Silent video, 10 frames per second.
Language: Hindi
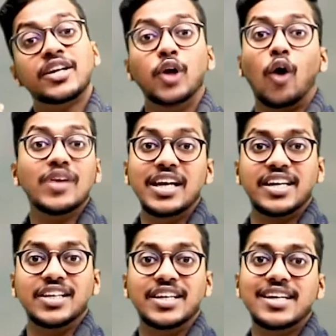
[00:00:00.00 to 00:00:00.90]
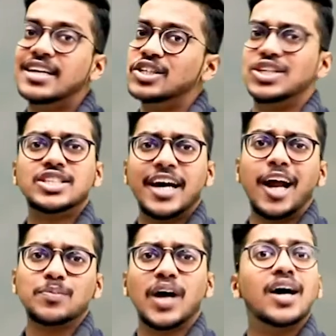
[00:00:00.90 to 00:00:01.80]
एक नॉवल लिखी थी जिसका
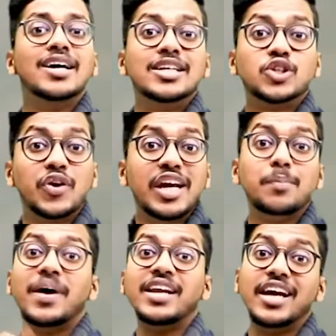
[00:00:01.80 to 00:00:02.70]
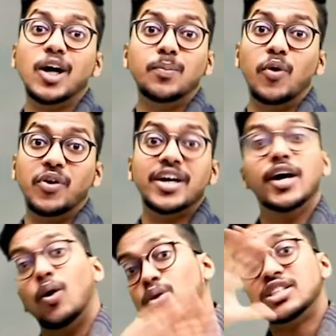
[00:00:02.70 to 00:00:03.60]
नाम था थ्री मैन इन अ बोट
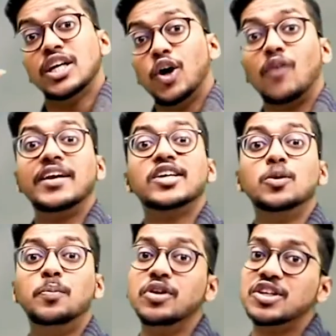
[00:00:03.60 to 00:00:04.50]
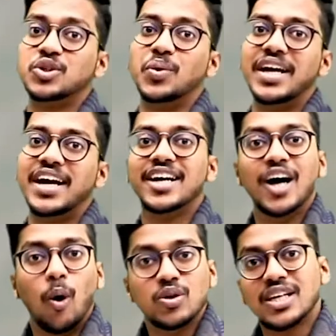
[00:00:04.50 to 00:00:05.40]
उसी नॉवल की जो पूरी स्टोरी है
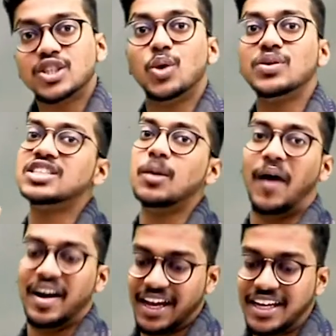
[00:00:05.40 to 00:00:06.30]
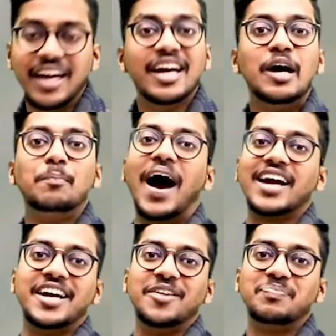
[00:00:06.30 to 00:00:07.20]
उसका छोटा सा पार्ट है ये
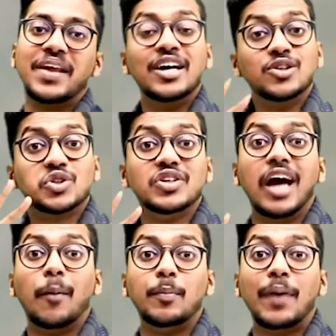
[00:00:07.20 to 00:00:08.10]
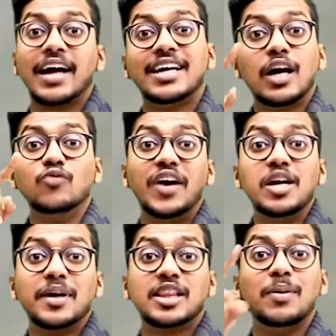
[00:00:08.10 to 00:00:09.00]
पैकिंग दोस्तों यहाँ पे पैकिंग का
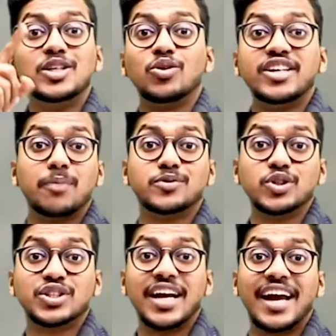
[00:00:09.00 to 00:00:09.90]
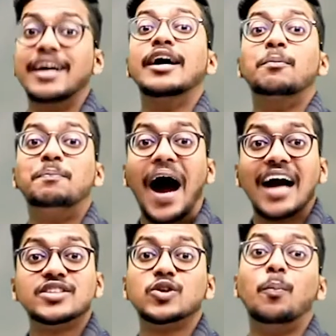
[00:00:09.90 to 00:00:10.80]
वही मतलब है जो कि आप सोच रहे हैं
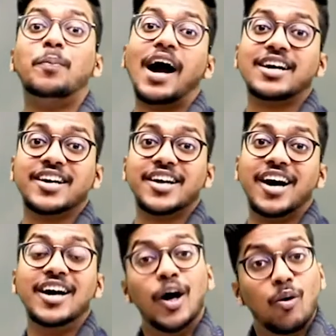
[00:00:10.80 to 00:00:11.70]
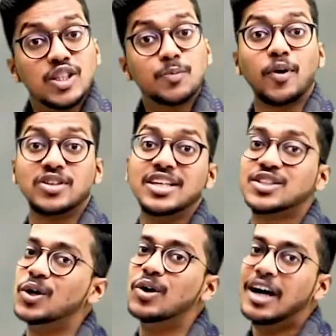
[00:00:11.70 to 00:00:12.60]
बैग्स को पैक करना उस
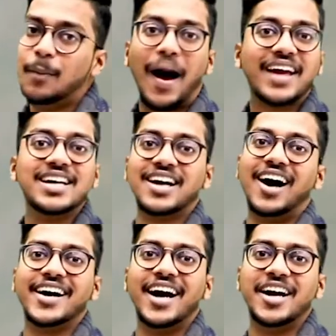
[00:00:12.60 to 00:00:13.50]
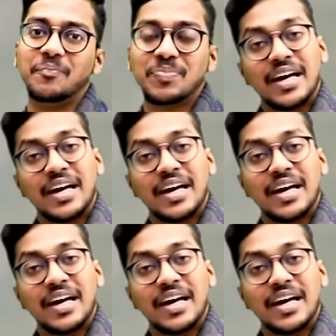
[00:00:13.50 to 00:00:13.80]
प्रोसेस को पैकिंग कहा गया है